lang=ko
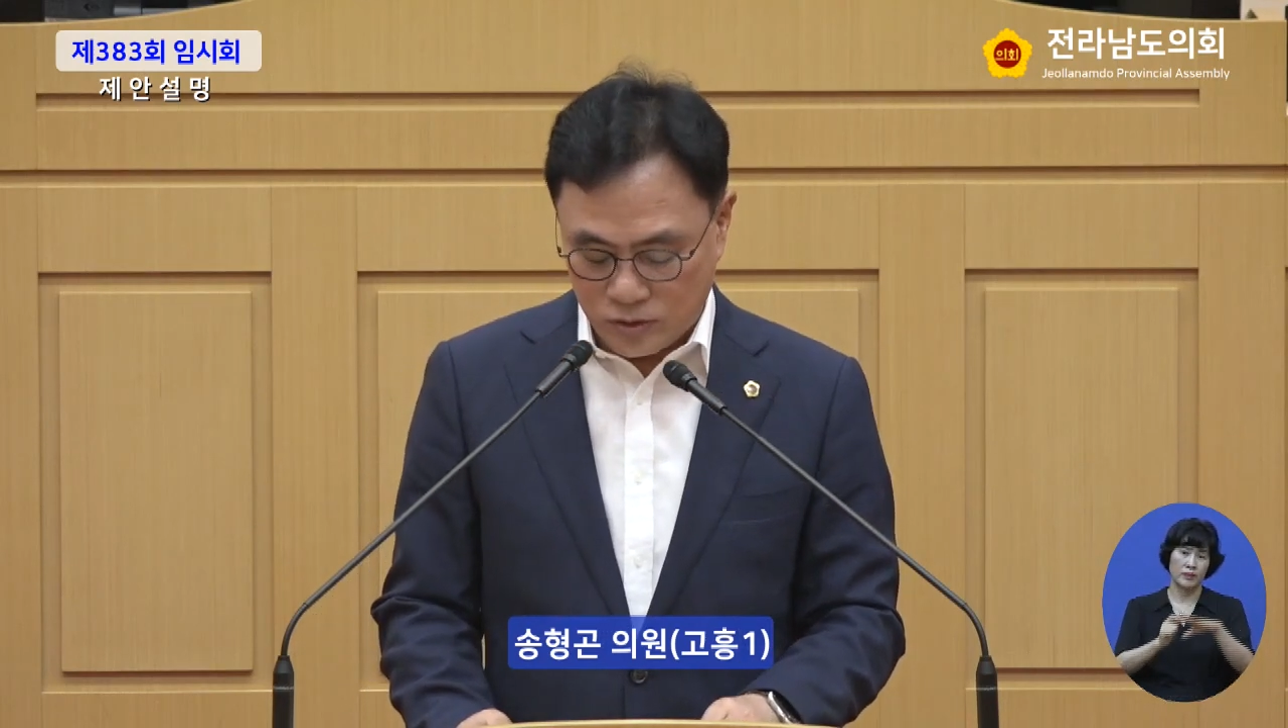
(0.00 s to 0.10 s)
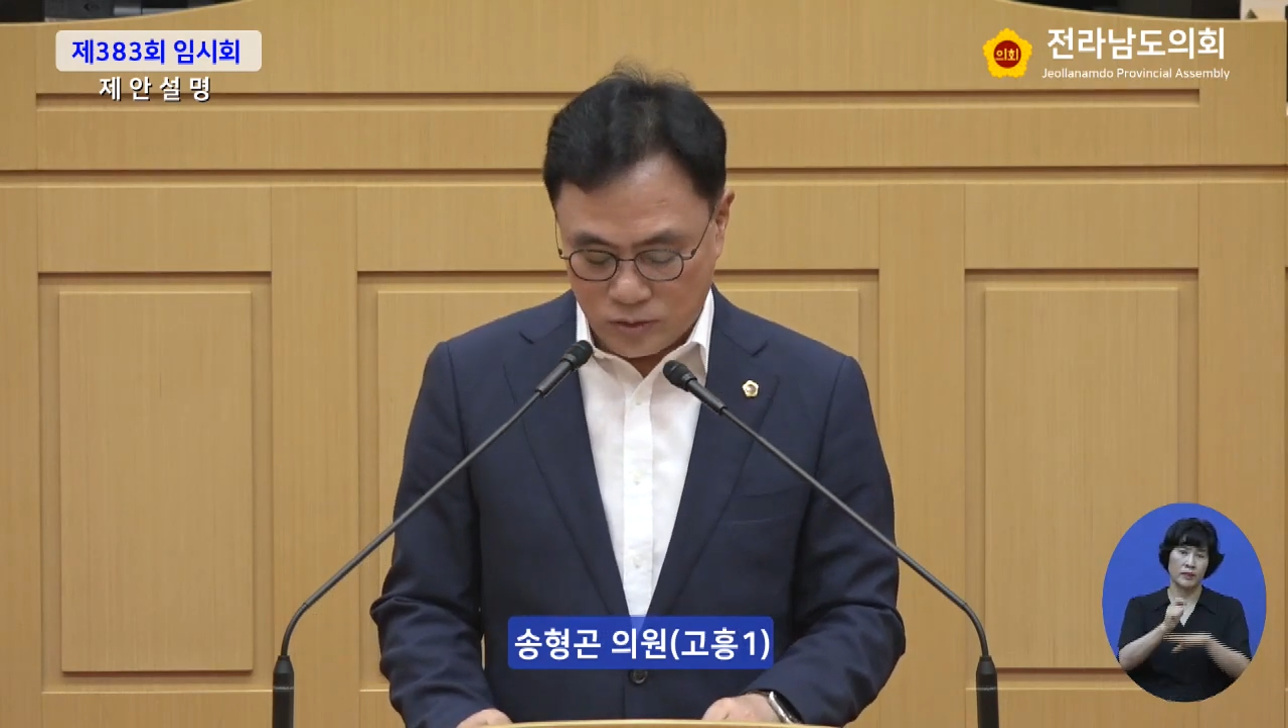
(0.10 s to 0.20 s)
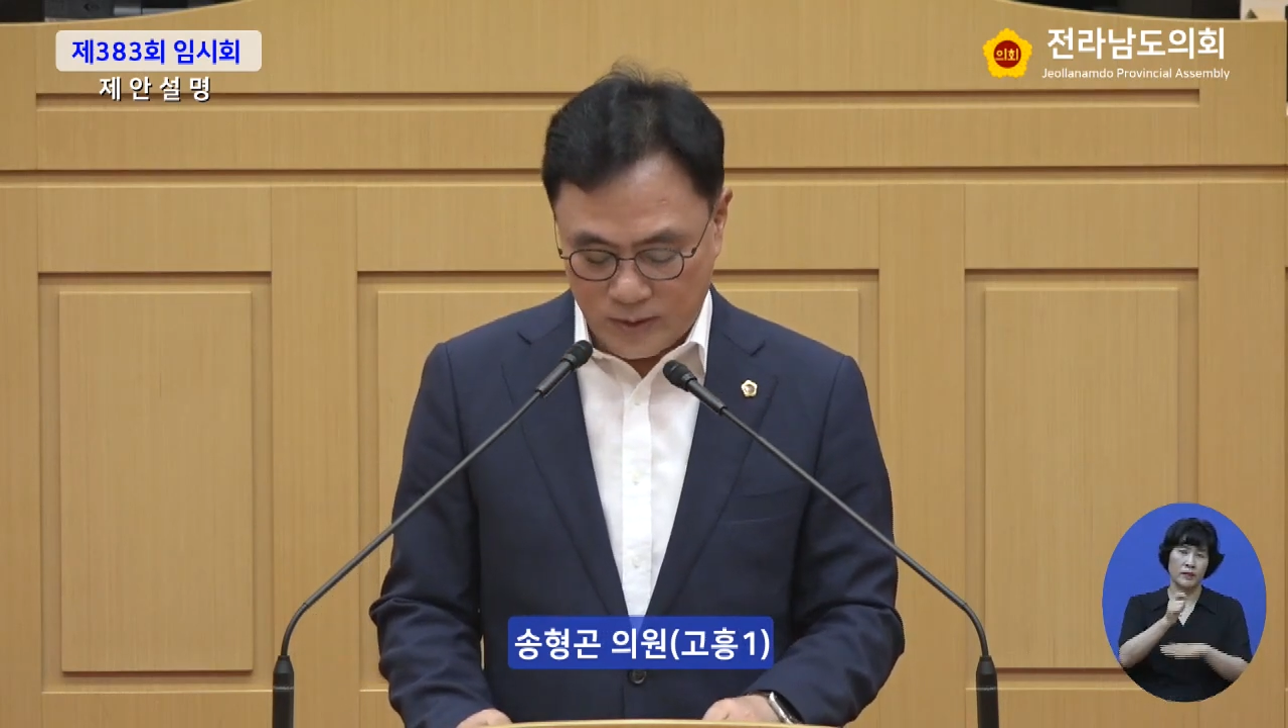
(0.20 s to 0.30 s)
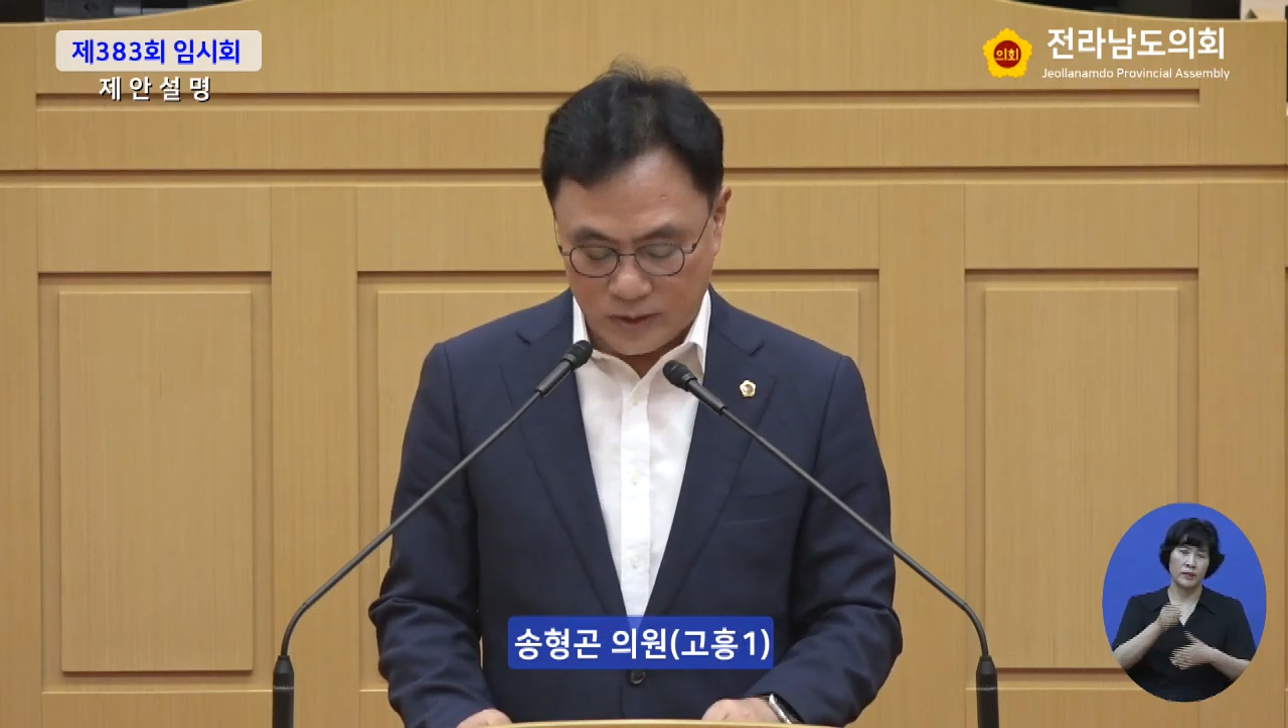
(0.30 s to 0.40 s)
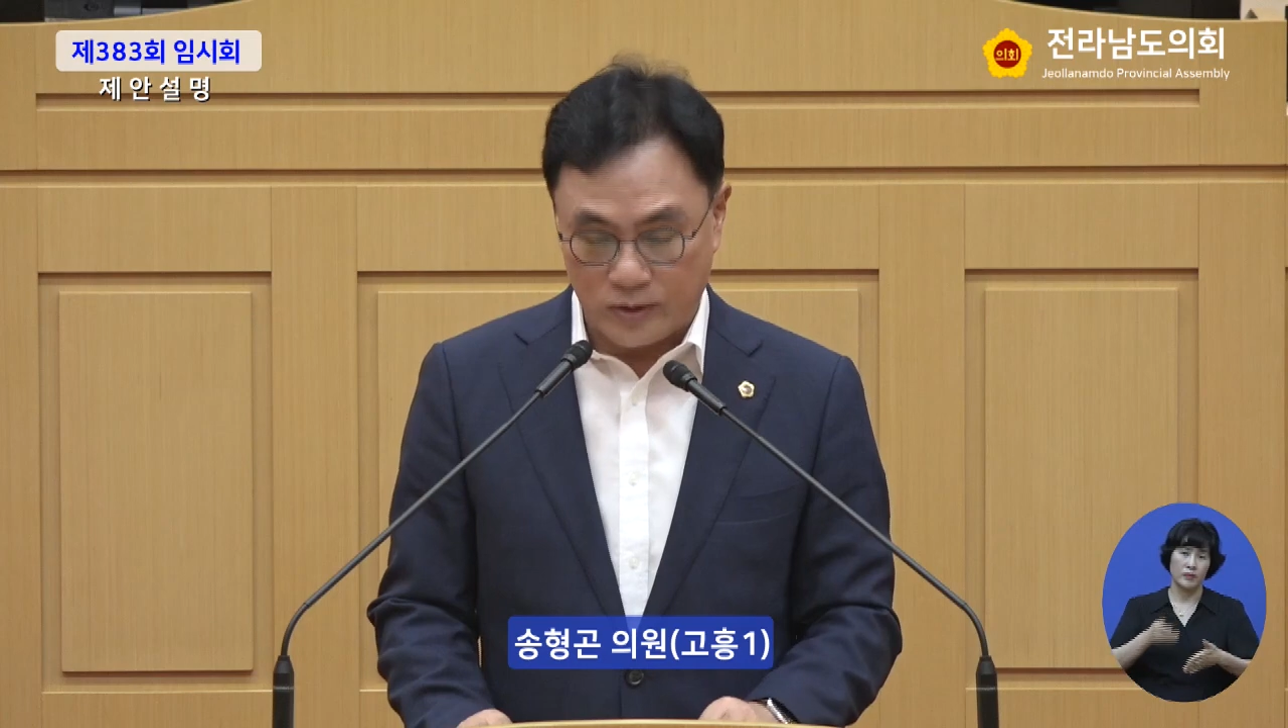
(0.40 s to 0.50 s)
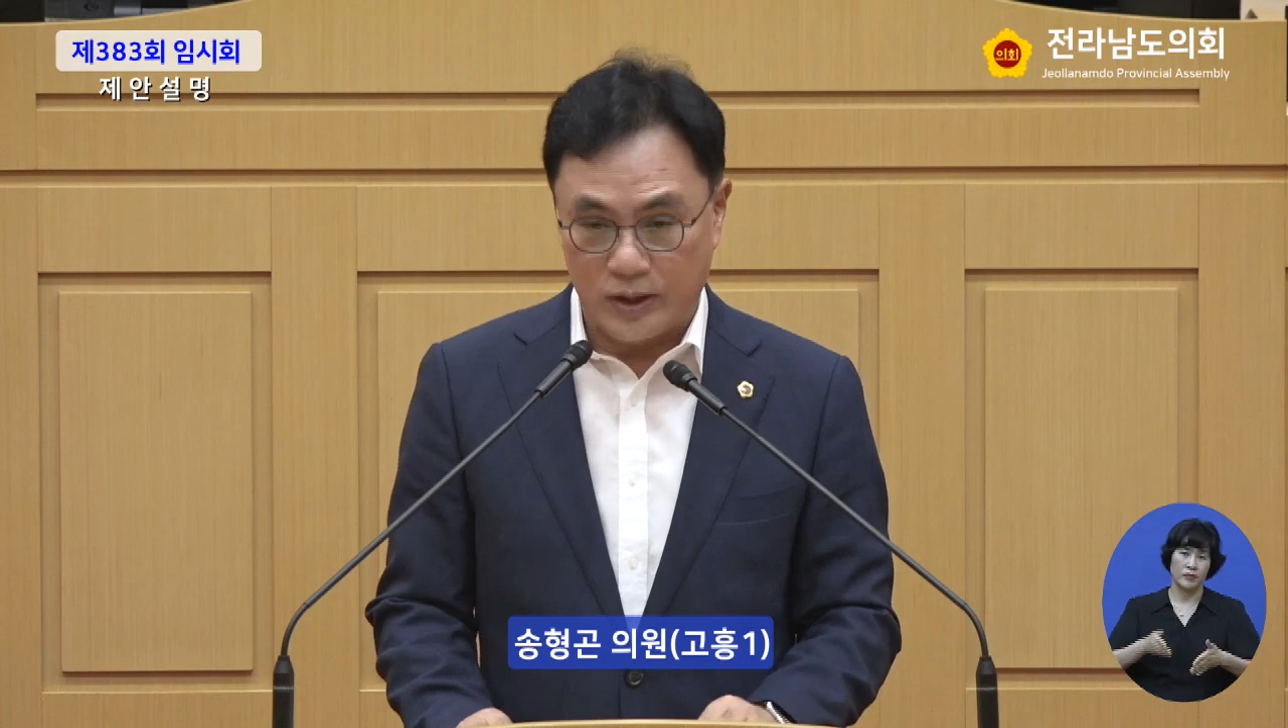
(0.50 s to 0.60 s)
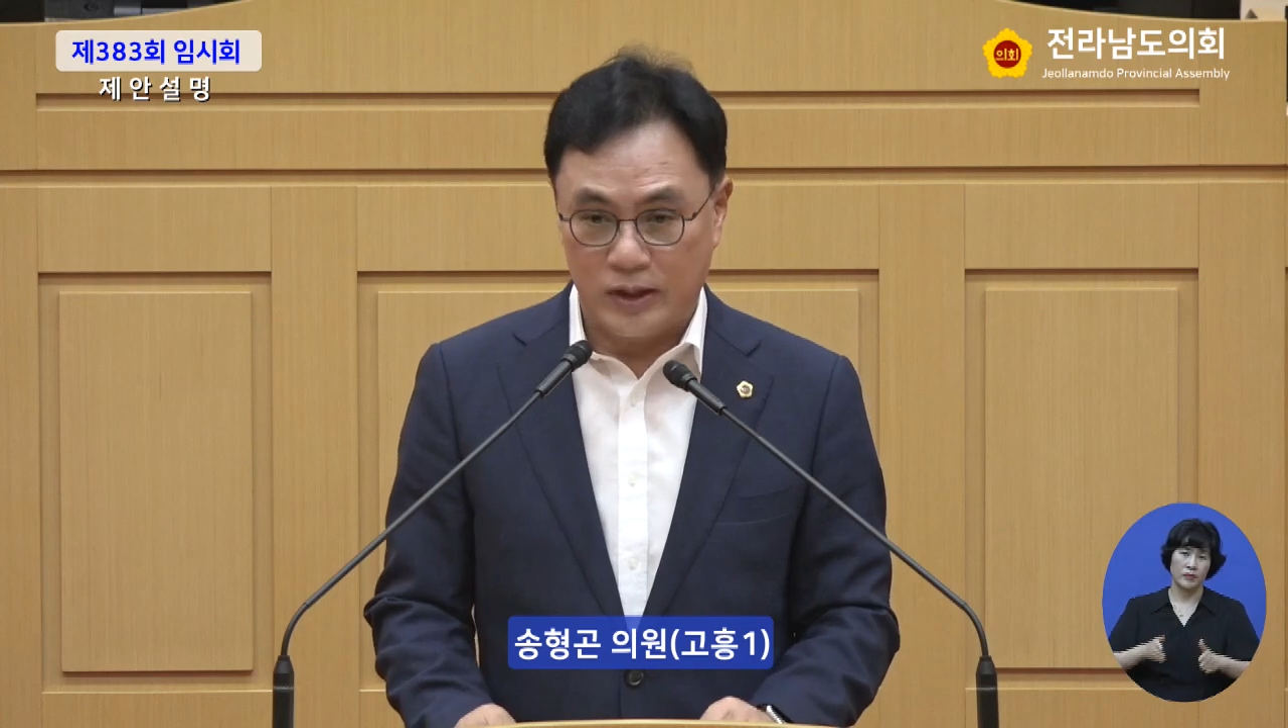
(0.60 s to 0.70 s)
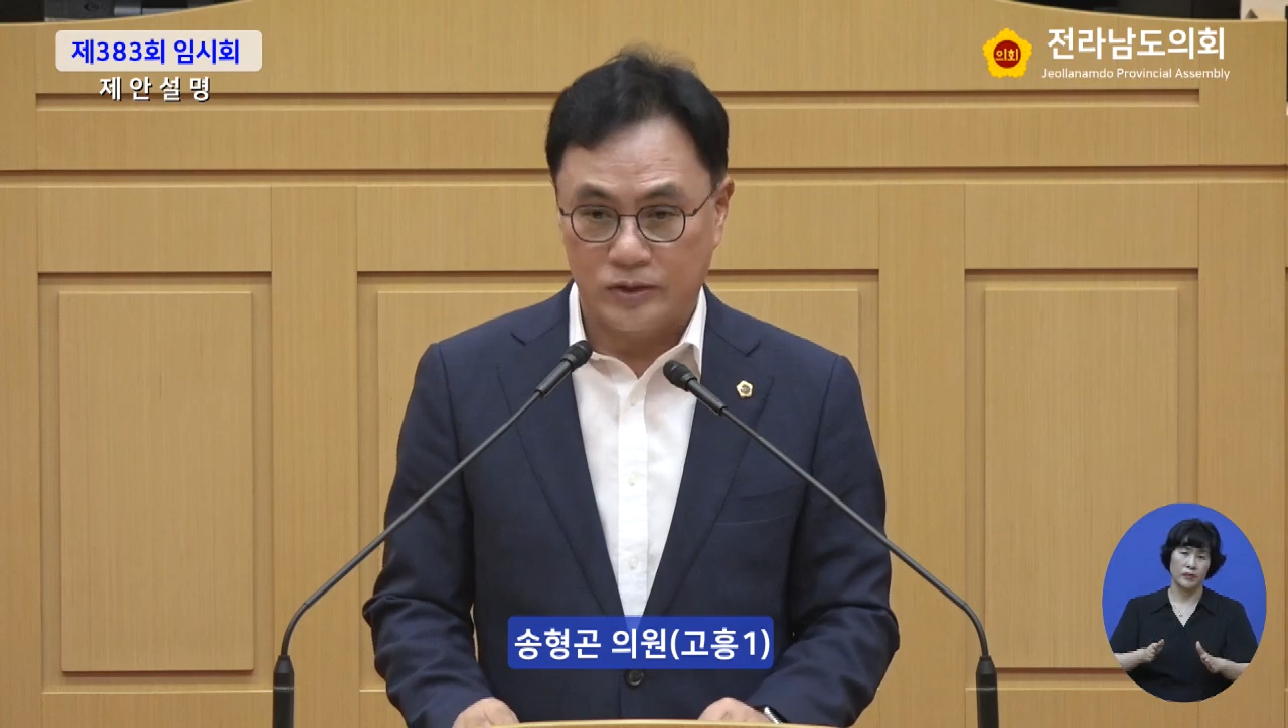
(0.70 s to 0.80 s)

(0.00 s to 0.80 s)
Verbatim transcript: 소방위원회